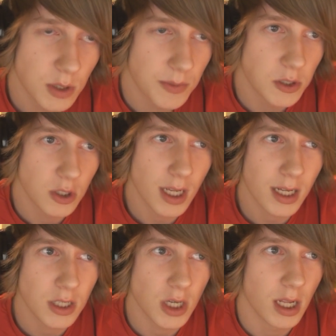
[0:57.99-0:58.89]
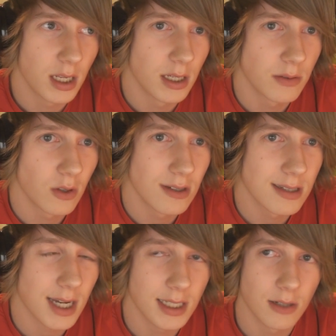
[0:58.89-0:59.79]
żeby coś nagrać, ale to
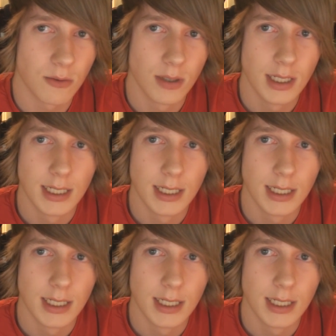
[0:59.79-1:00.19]
jest kanał